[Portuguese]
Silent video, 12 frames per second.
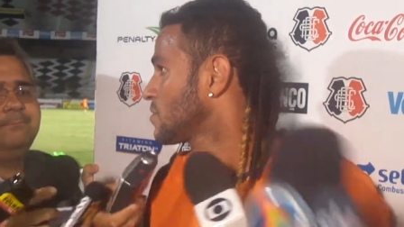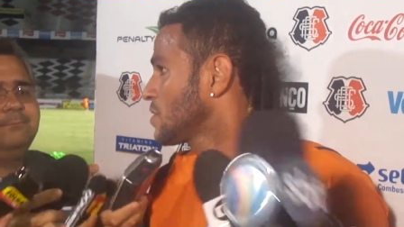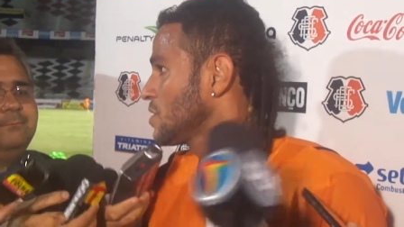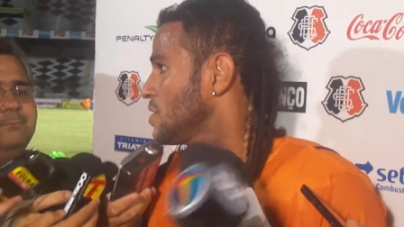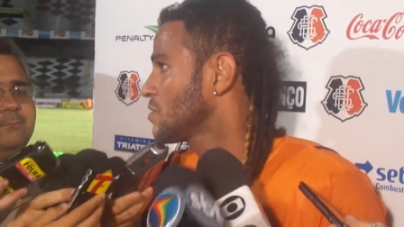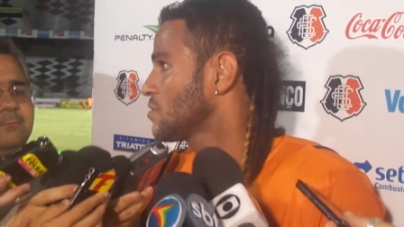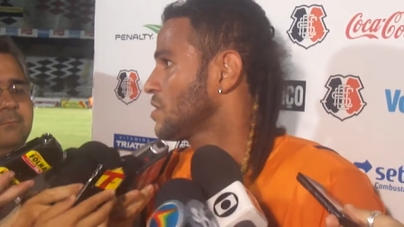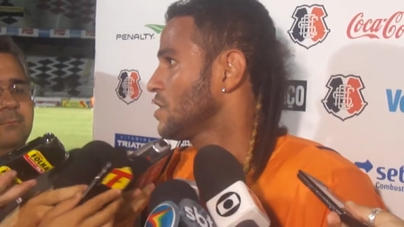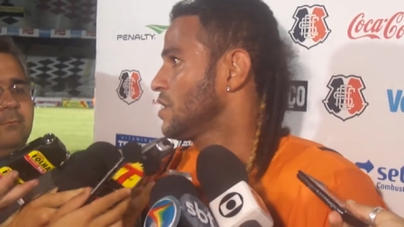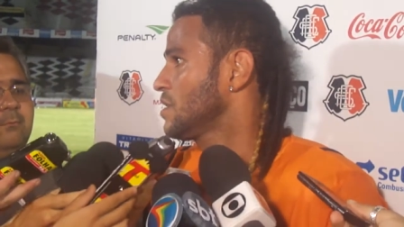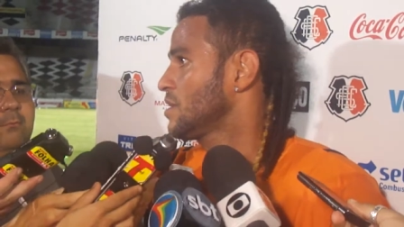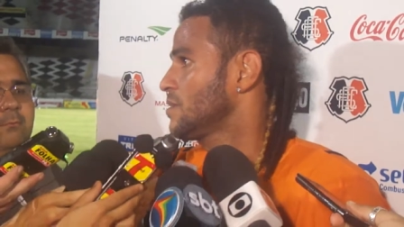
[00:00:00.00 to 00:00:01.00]
Sim, com
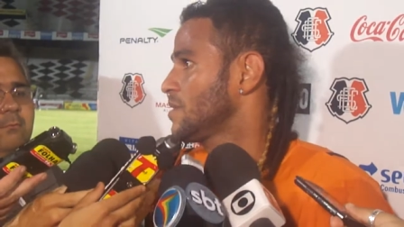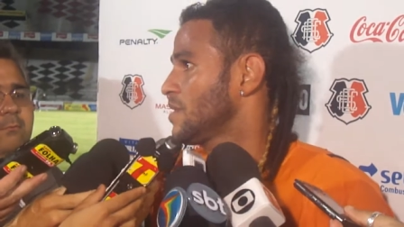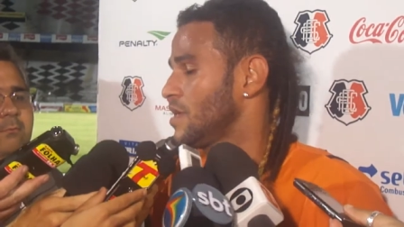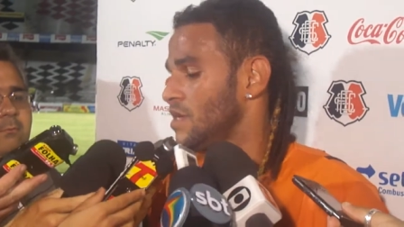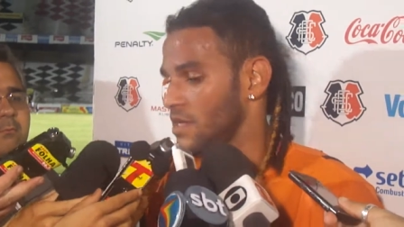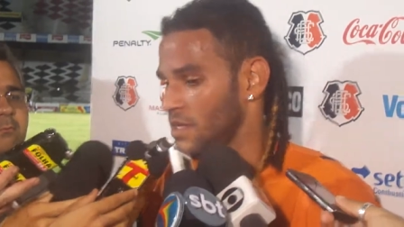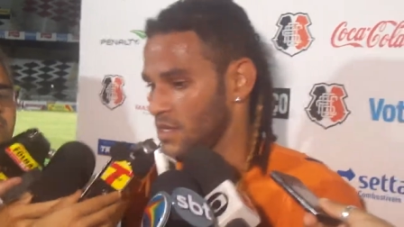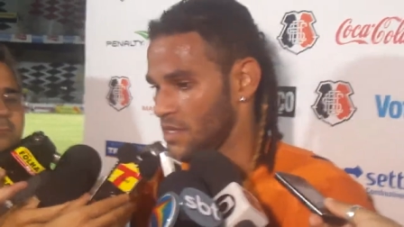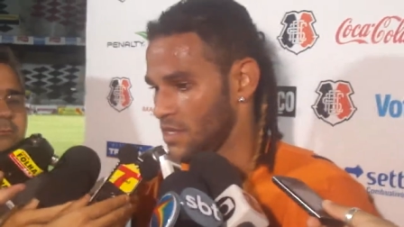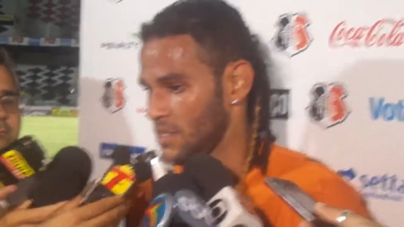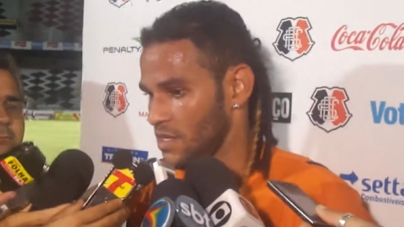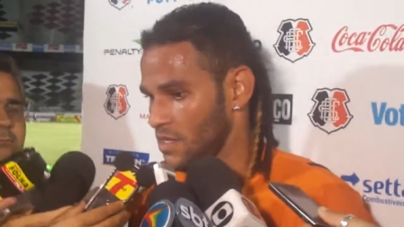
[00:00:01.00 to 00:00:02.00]
certeza.
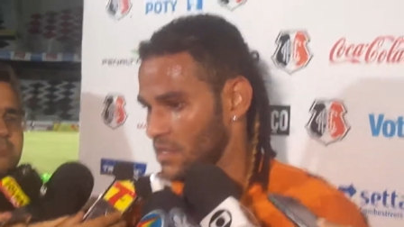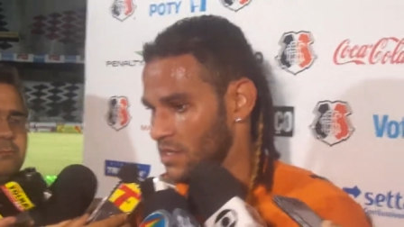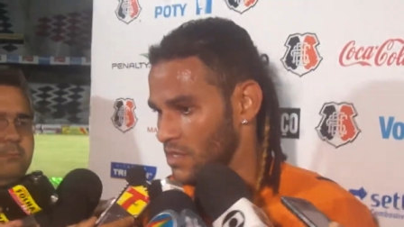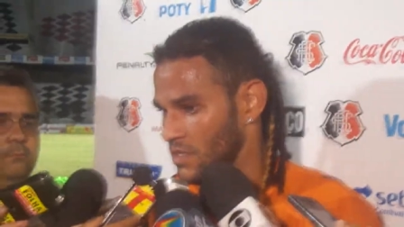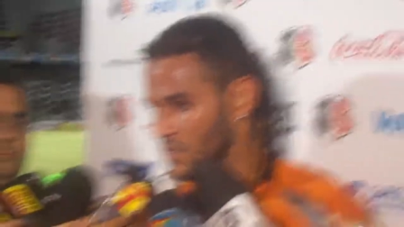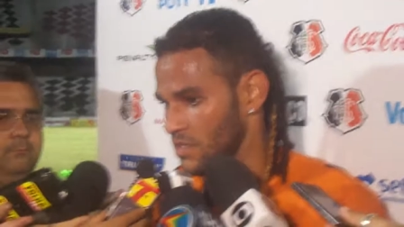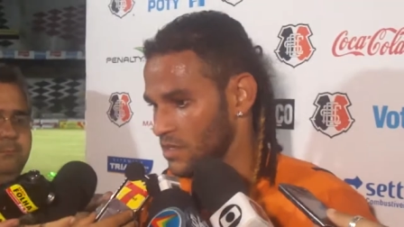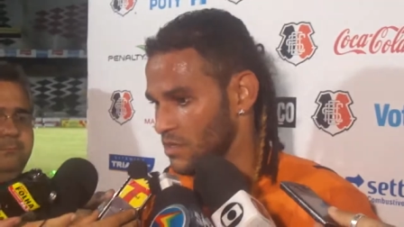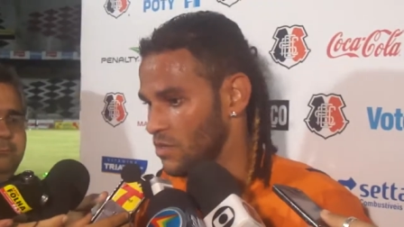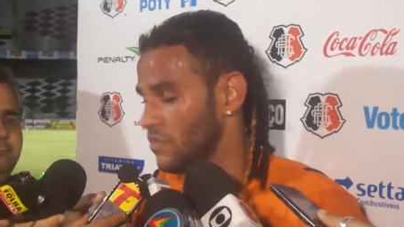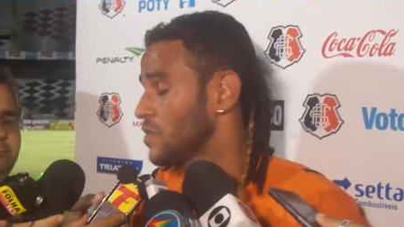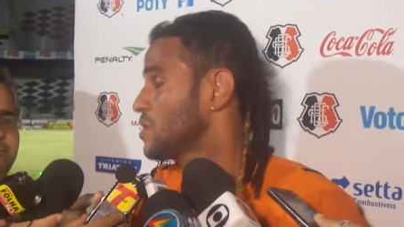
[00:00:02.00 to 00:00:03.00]
É,
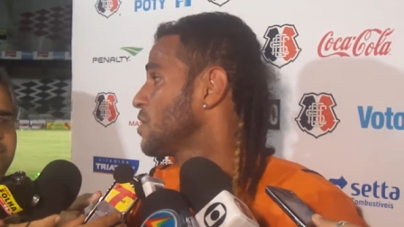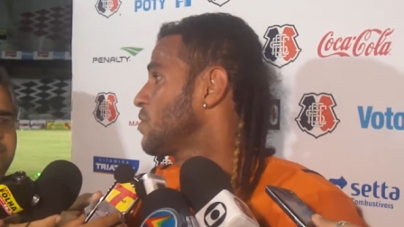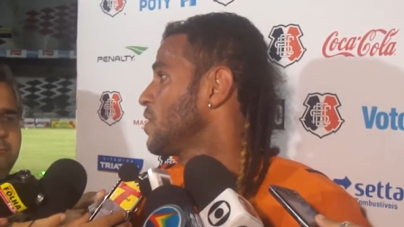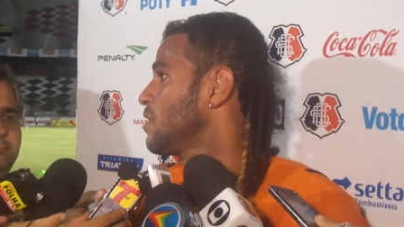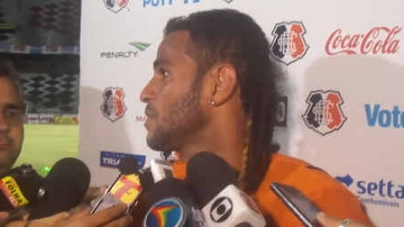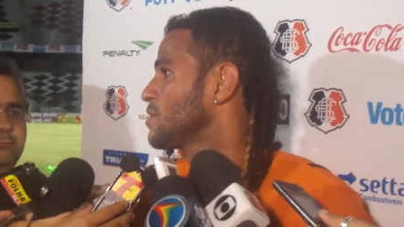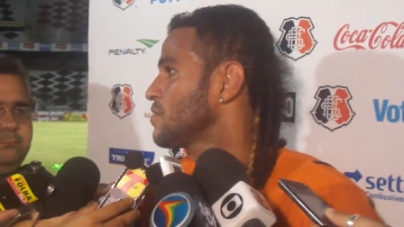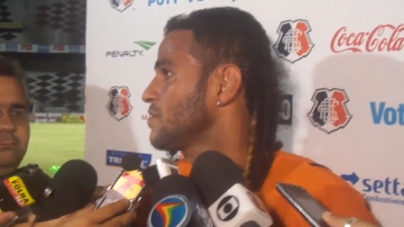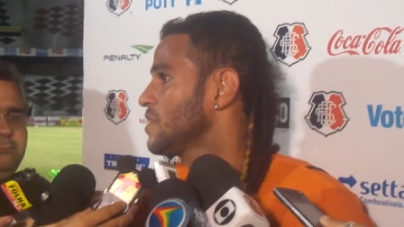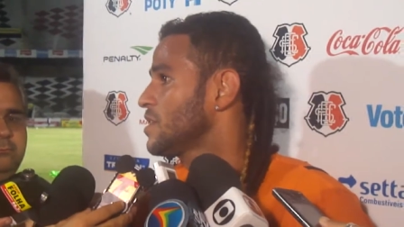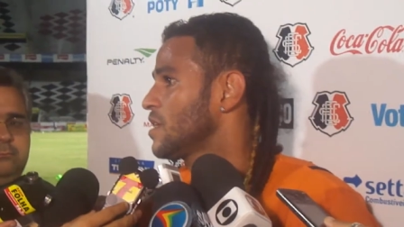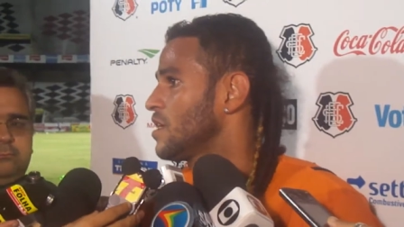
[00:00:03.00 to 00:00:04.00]
conversei com ele mais uma
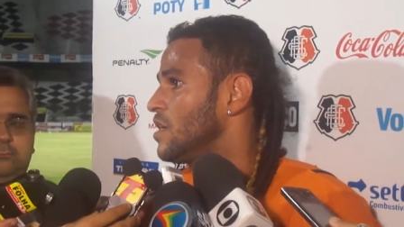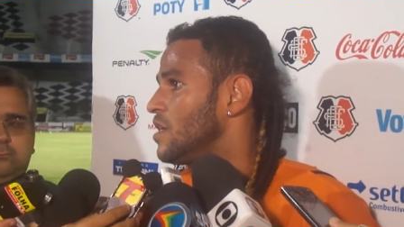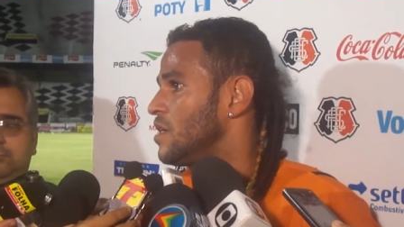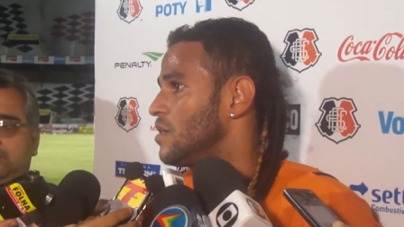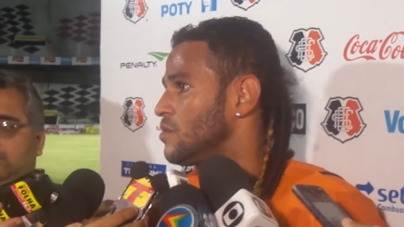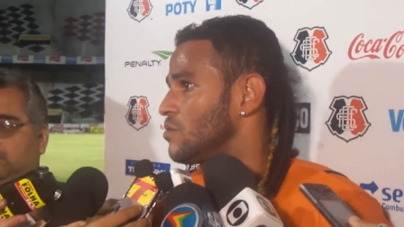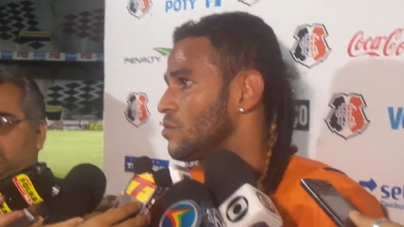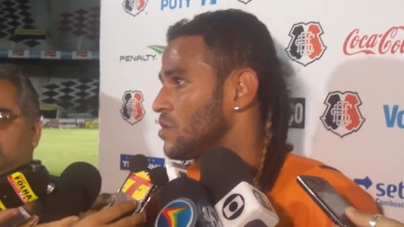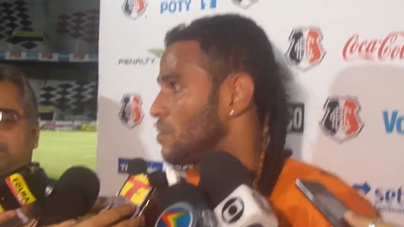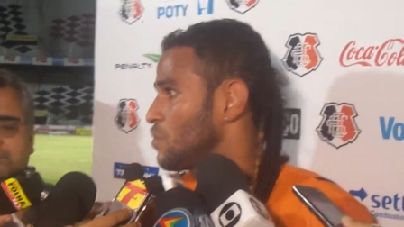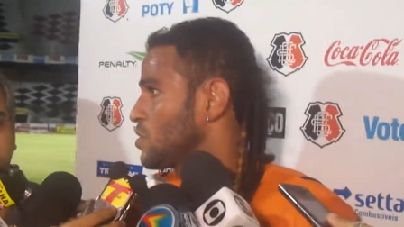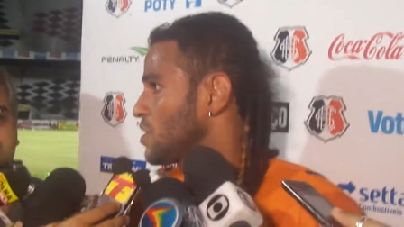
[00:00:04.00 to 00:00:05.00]
vez. Não estou
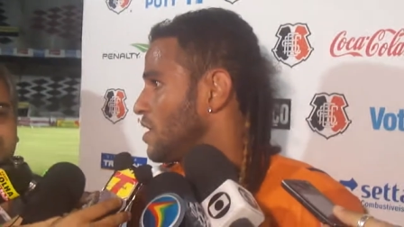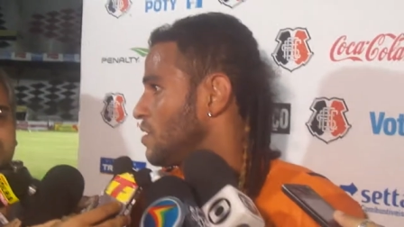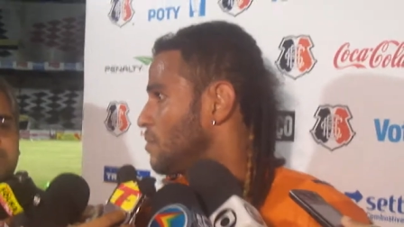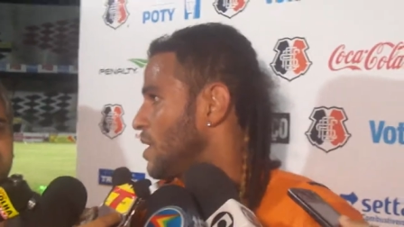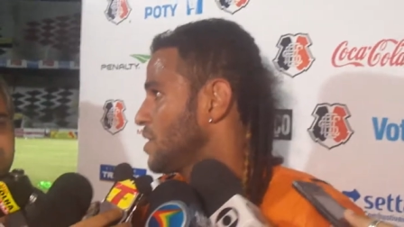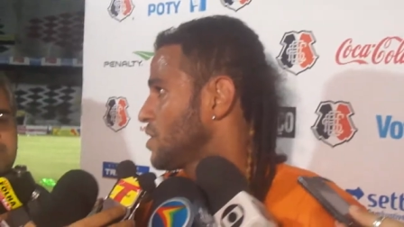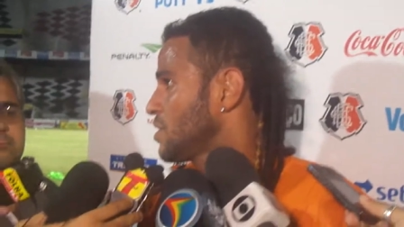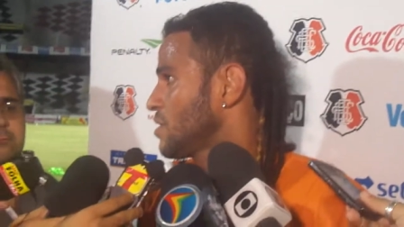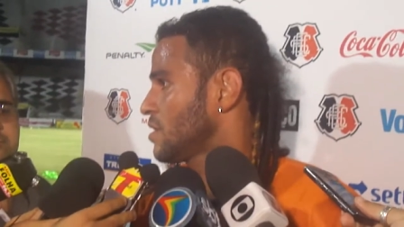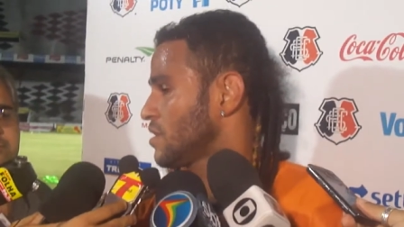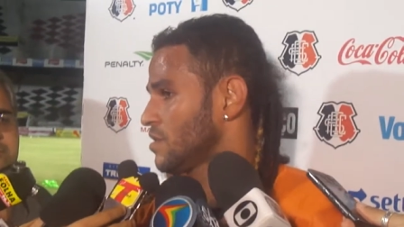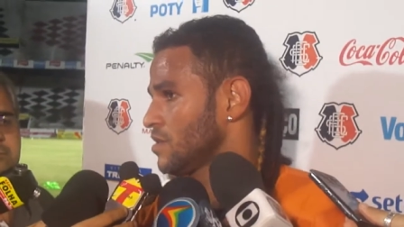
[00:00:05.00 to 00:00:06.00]
100%, mas
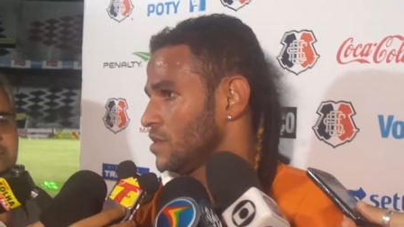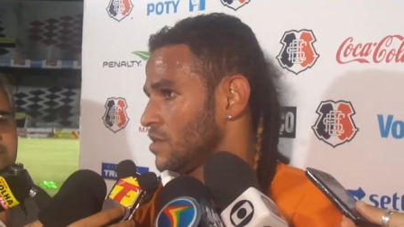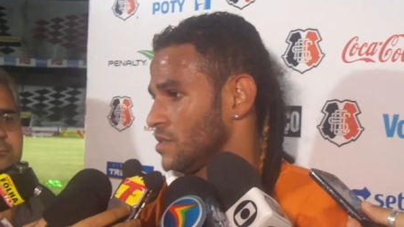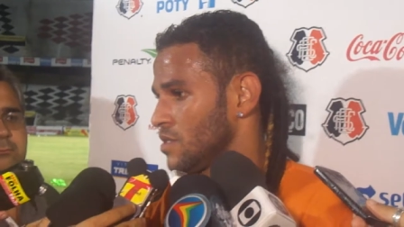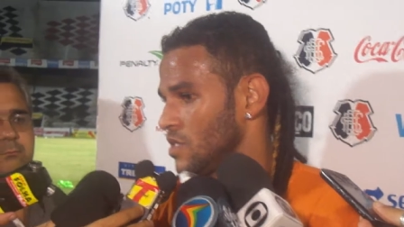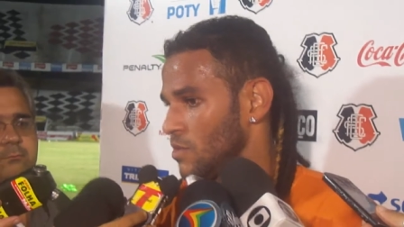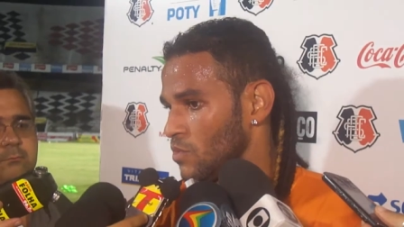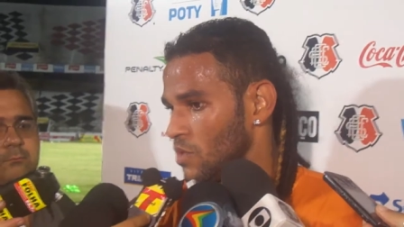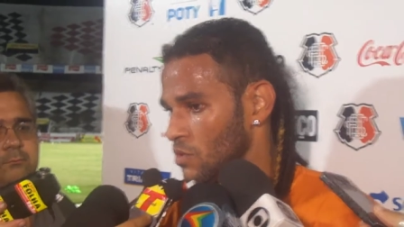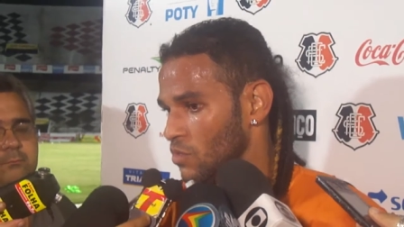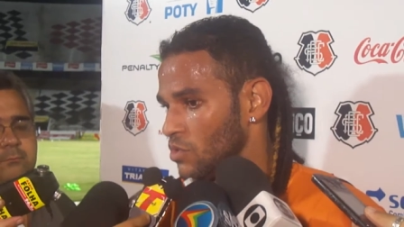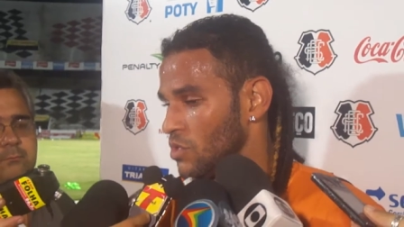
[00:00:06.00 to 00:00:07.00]
chegamos num
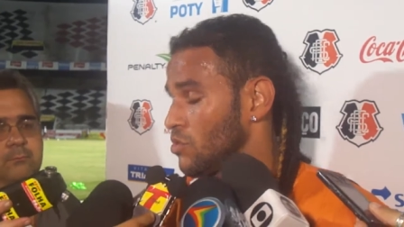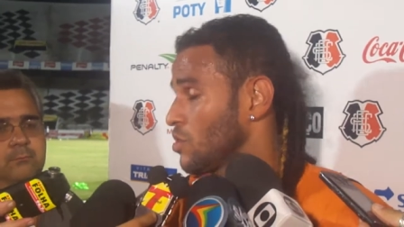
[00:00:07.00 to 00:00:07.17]
acordo, eu